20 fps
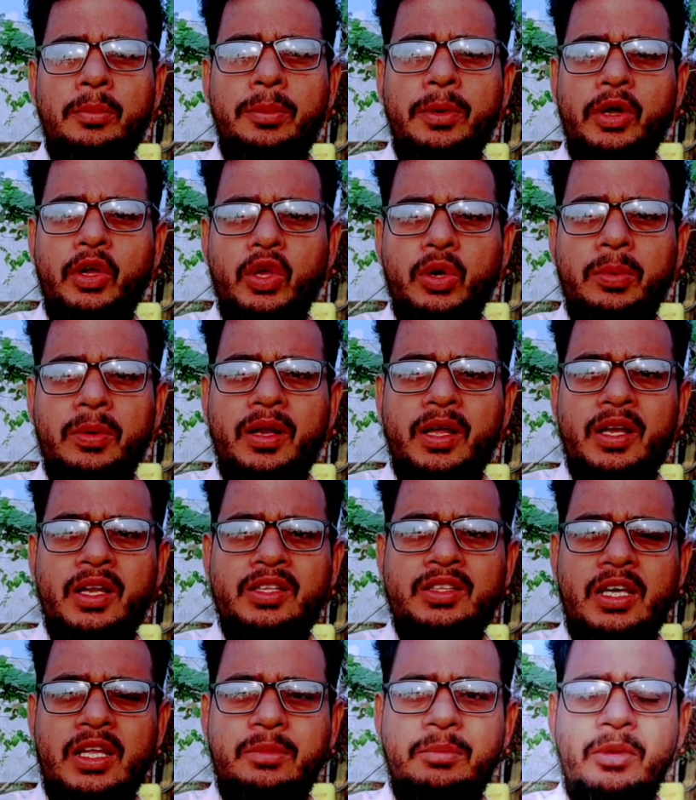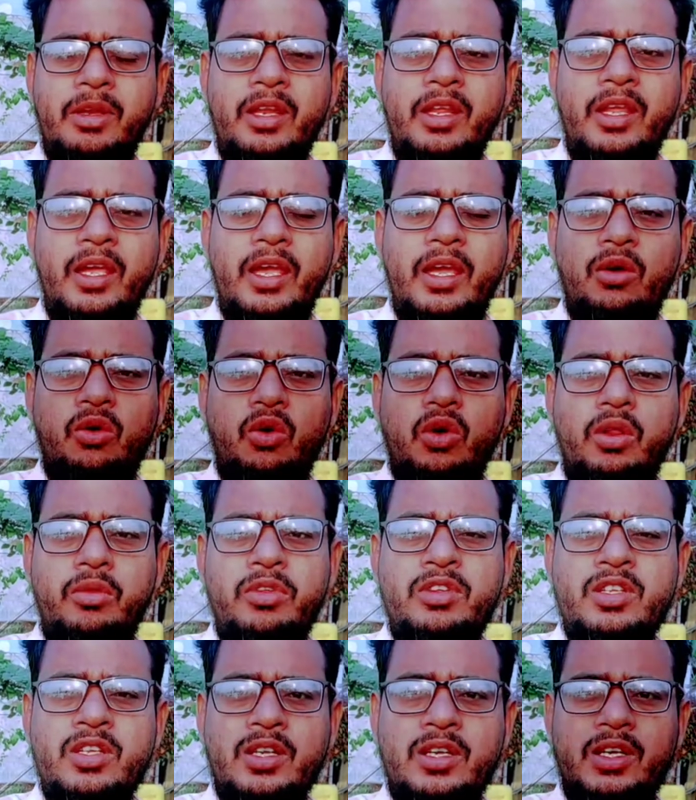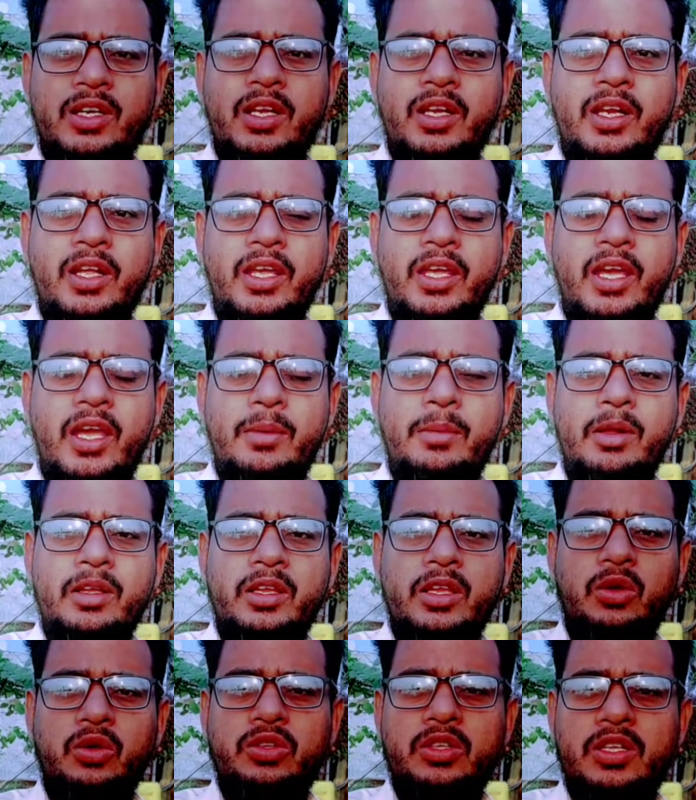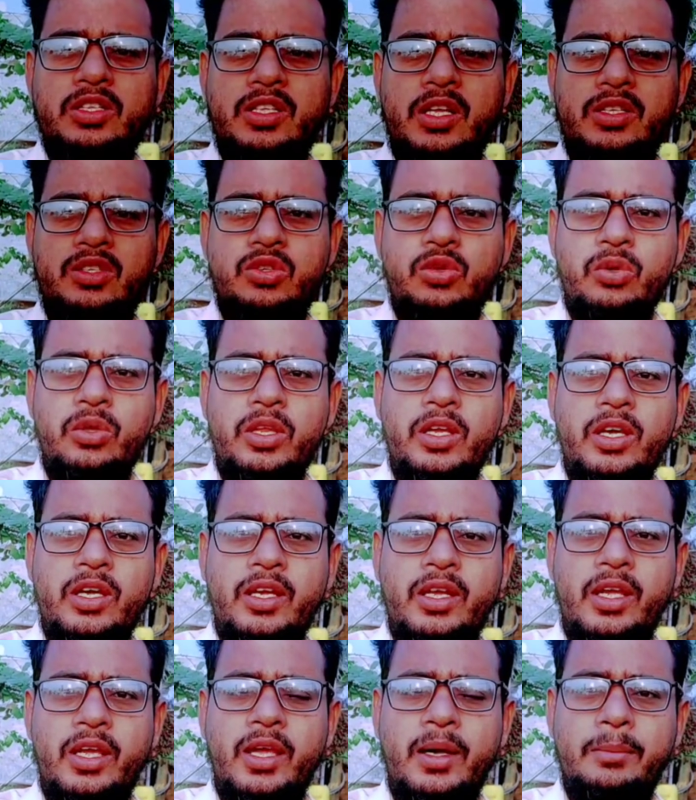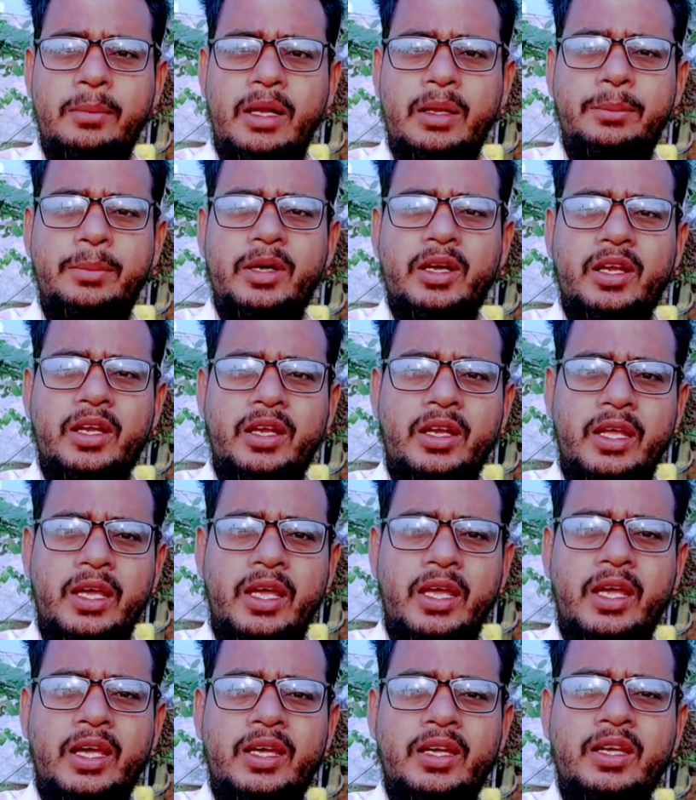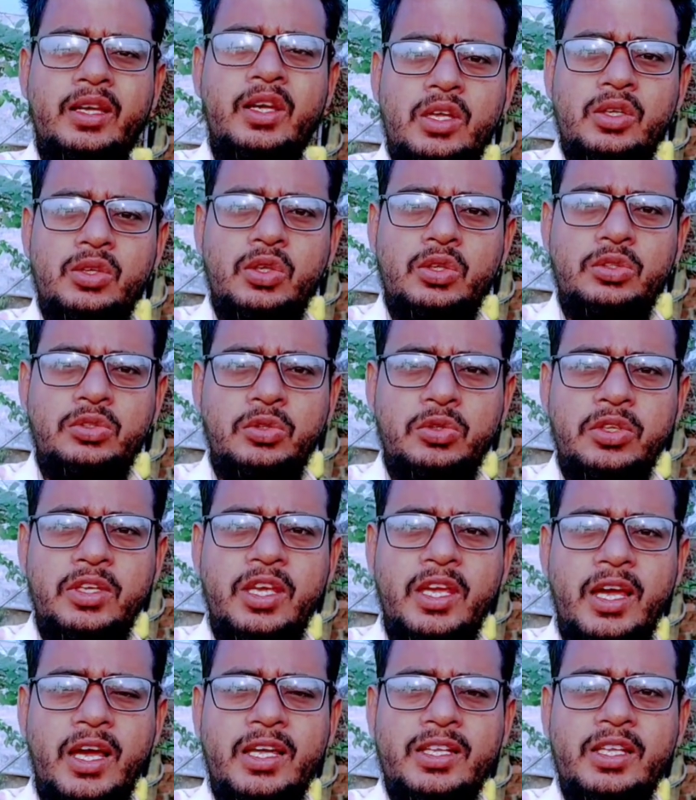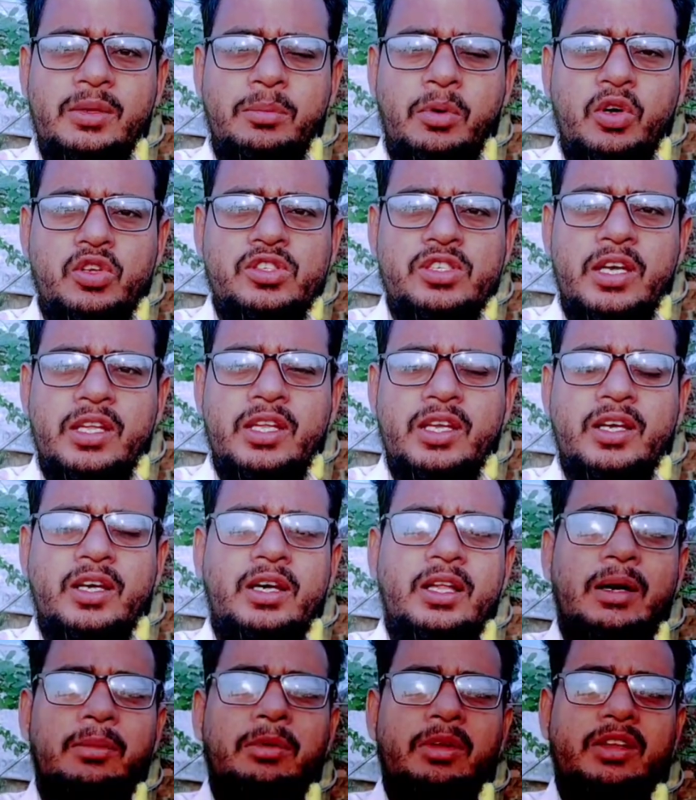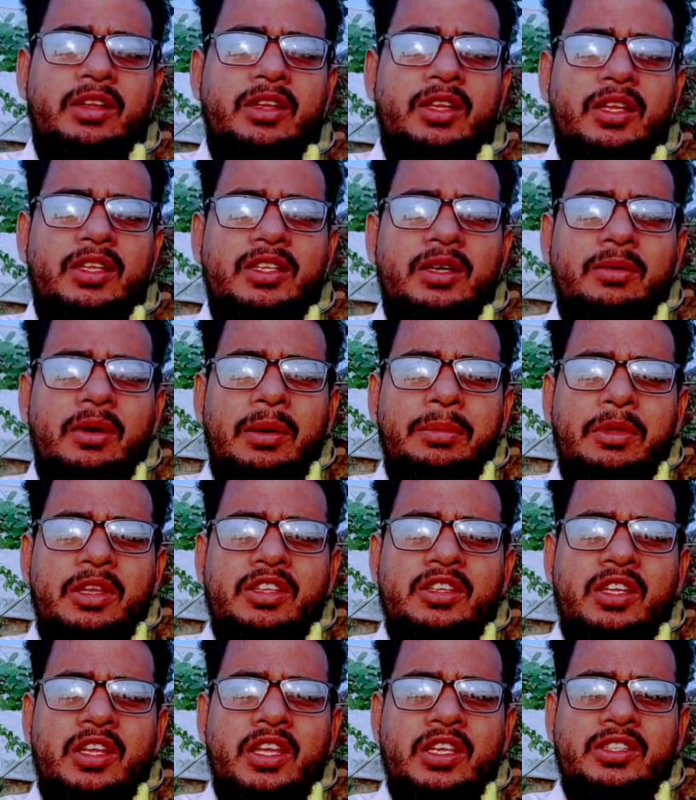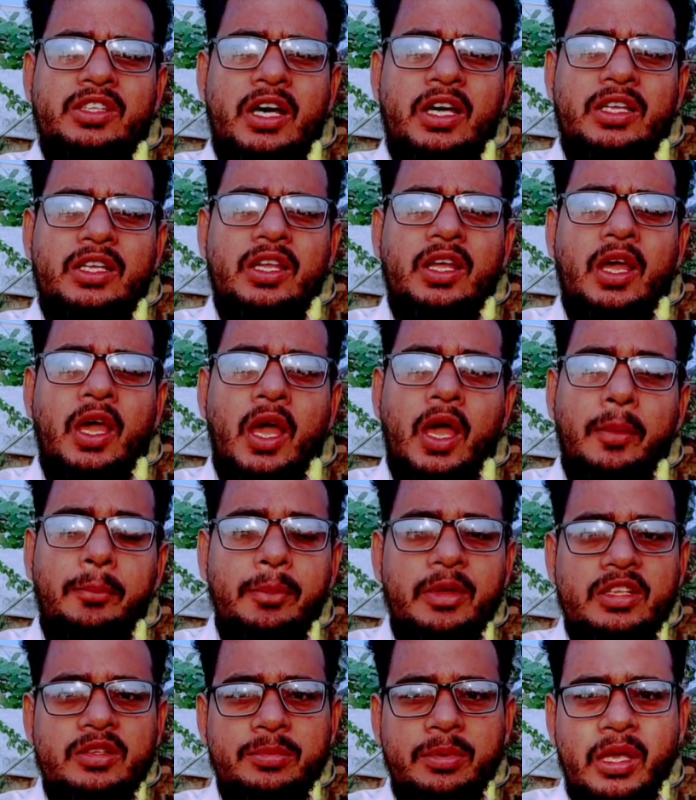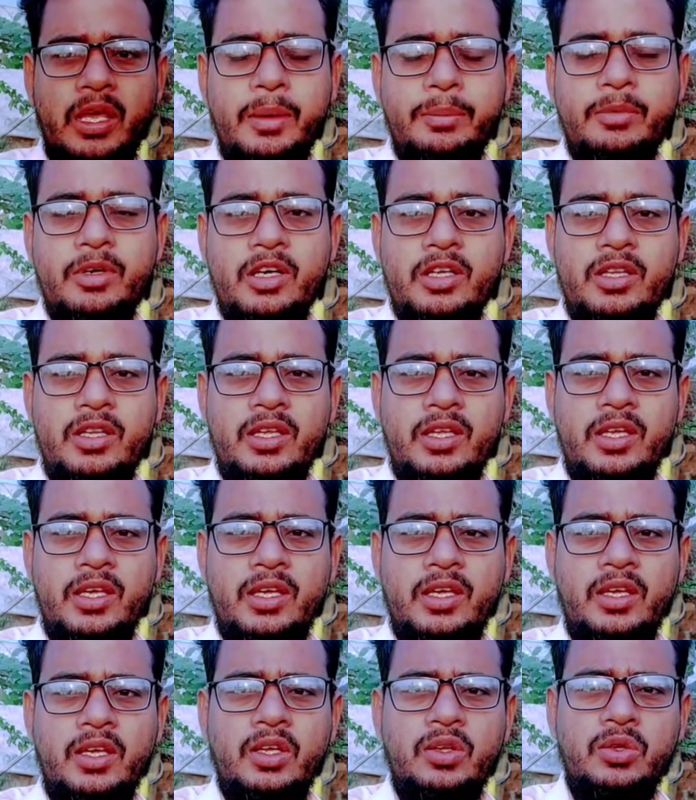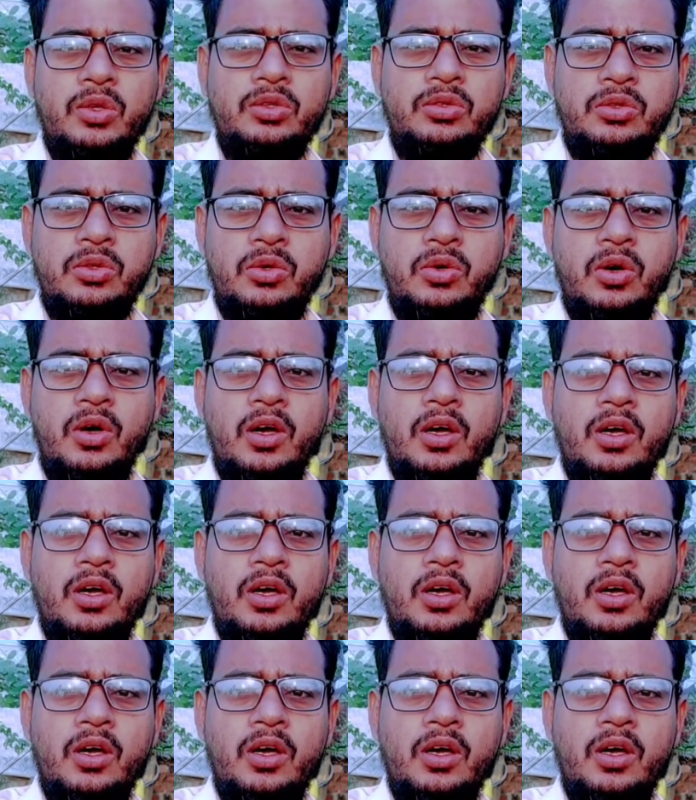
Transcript: वीडियो बनाने साथ में नहीं आया कोलेब्रेशन करने नहीं आया बल्कि उसके साथ चोरी करने आया है मारपीट करने आया है दोस्तों ये आदत बहुत ज़्यादा ख़राब लगती है जब आप किसी के साथ मिसबिहेव करते हैं दोस्तों